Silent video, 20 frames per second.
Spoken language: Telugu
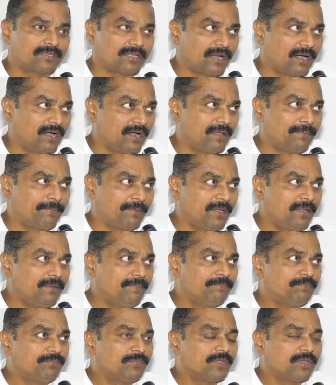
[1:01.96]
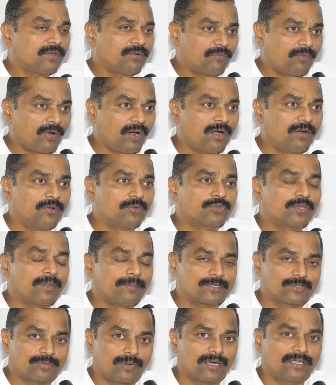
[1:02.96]
తెరలేపి వాళ్ళు
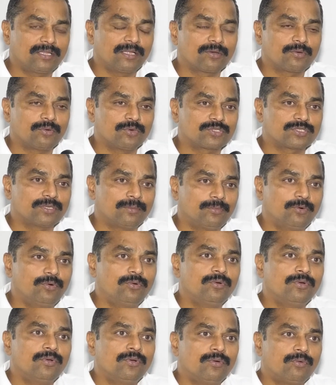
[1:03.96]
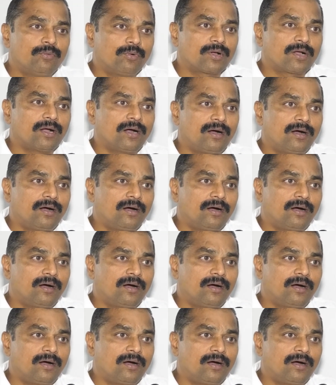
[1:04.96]
తమ స్వార్థం కోసము ఒక